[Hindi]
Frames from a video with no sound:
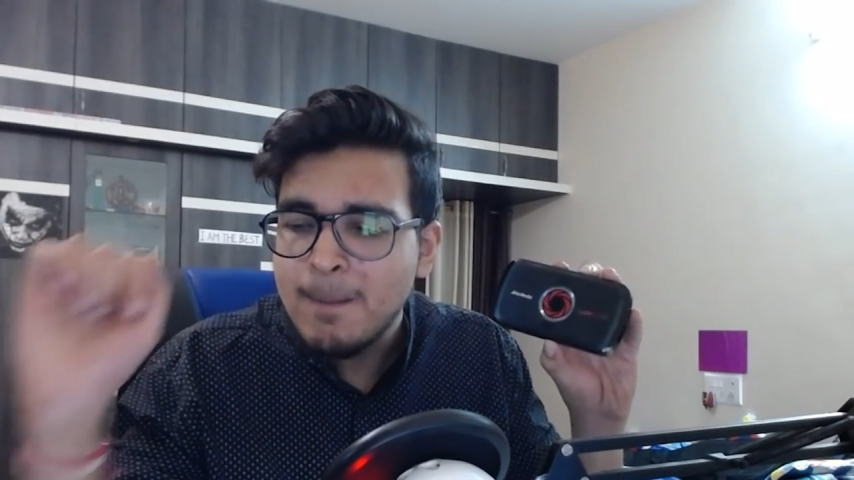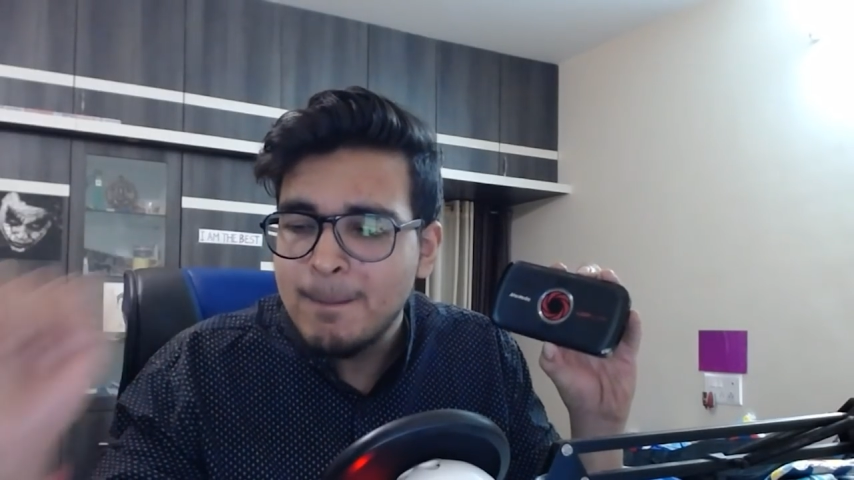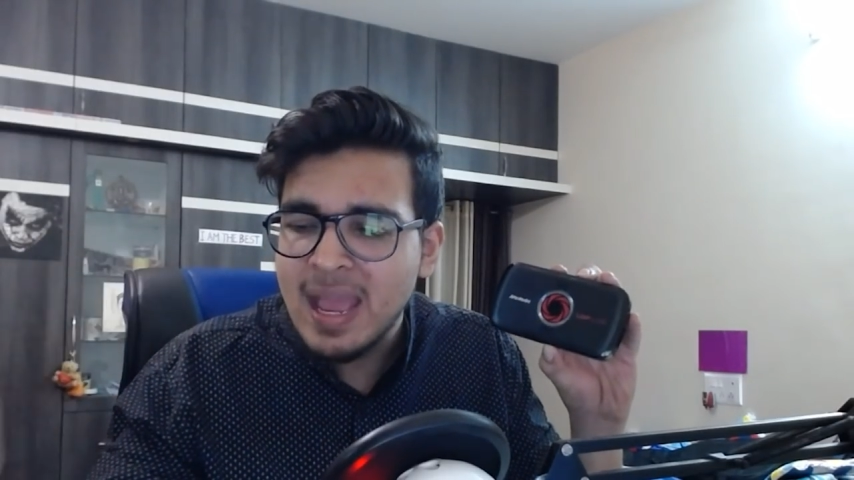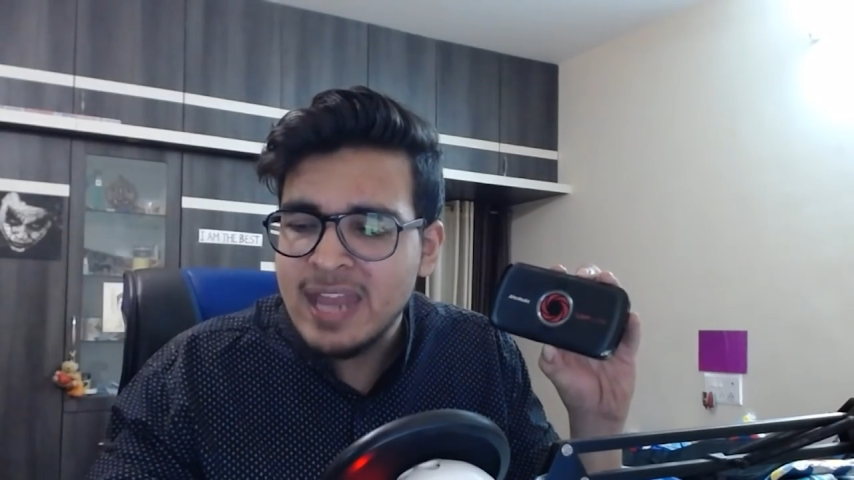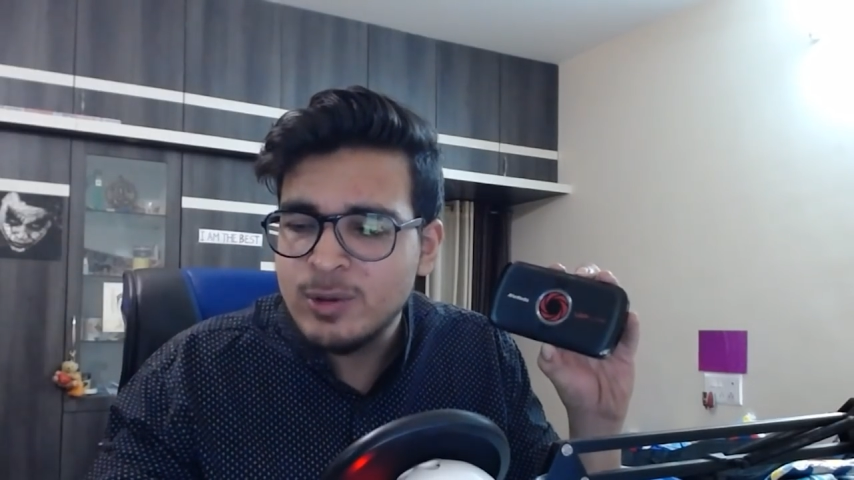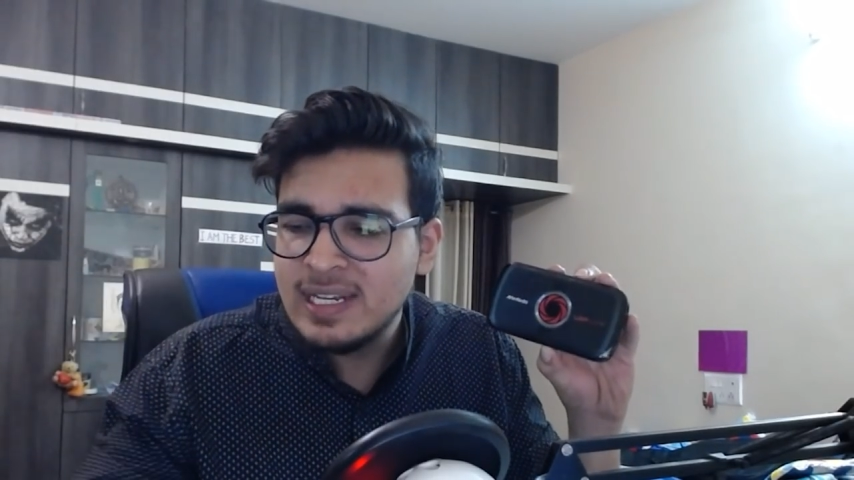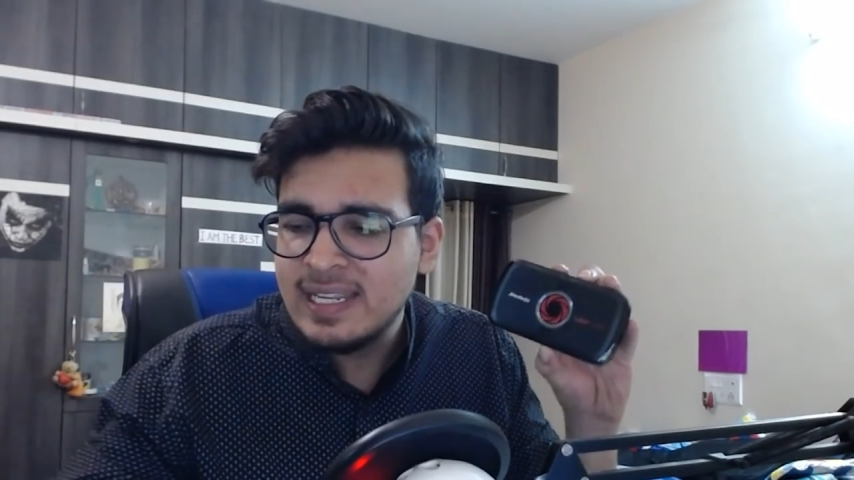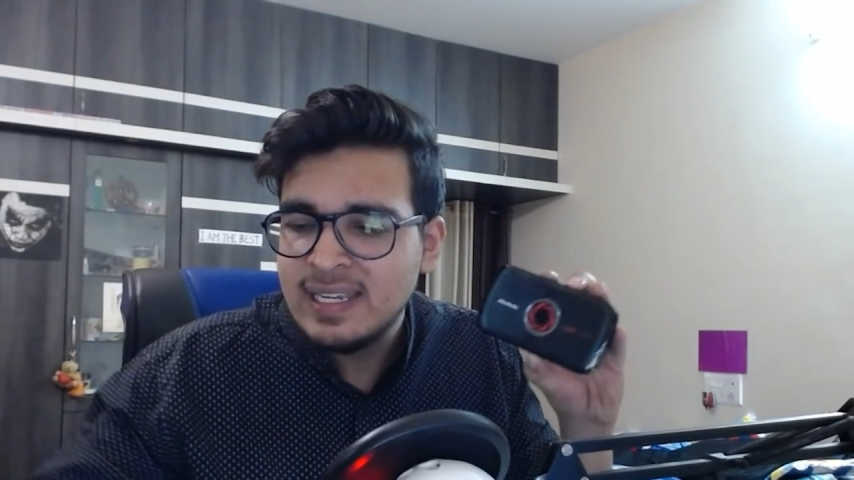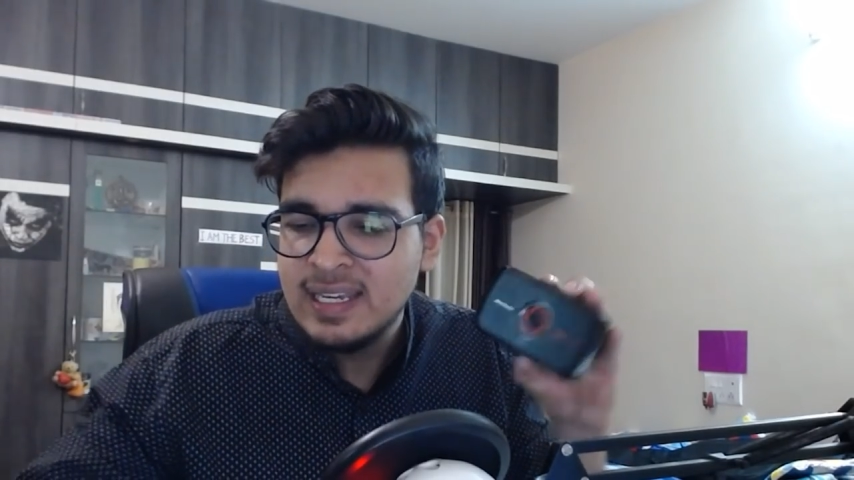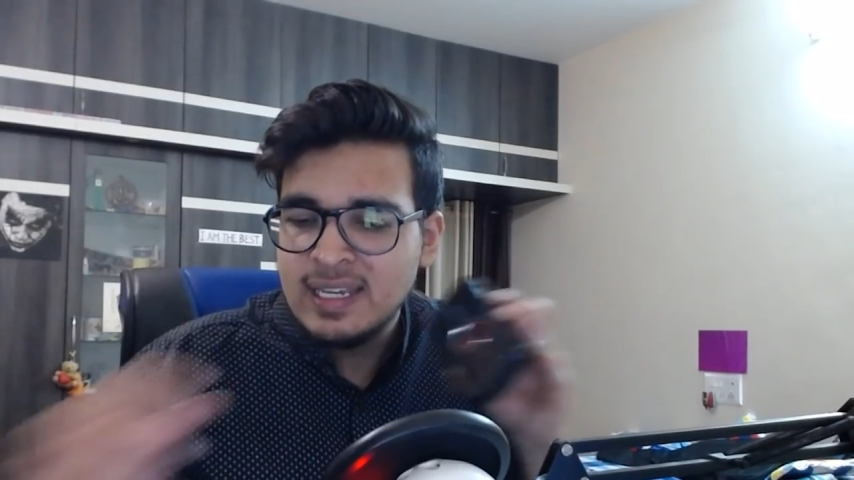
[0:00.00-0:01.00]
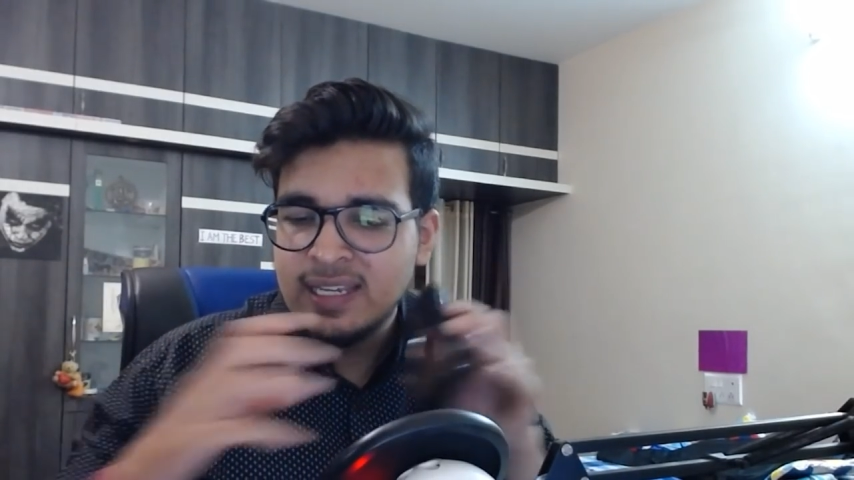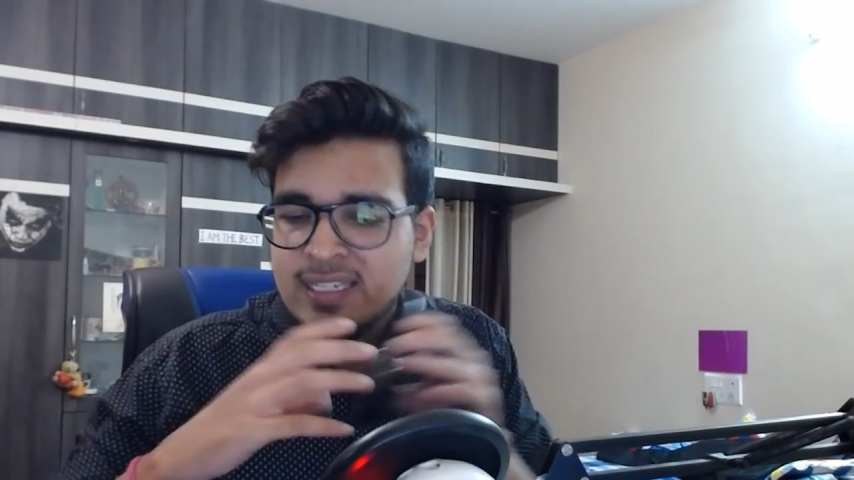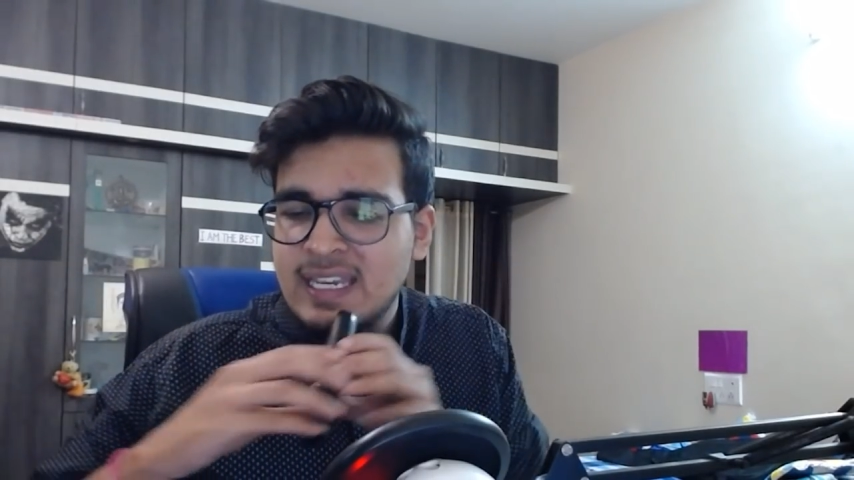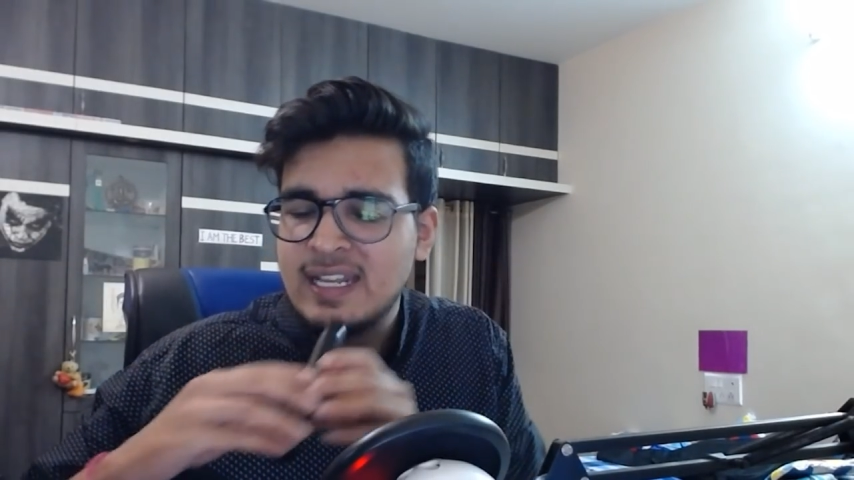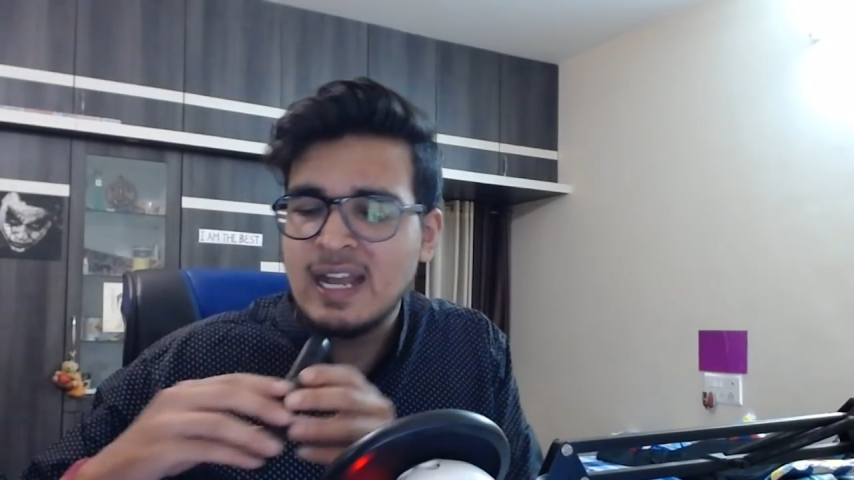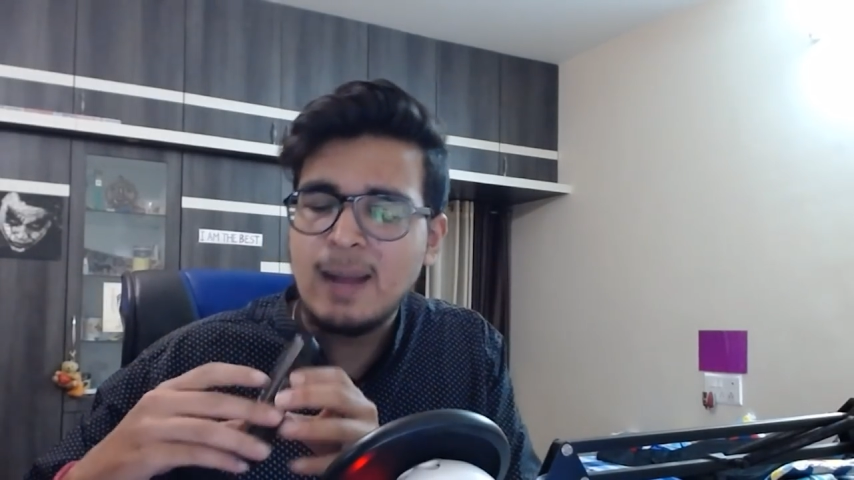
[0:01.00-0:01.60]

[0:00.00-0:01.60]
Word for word: मैनुअली ये रहा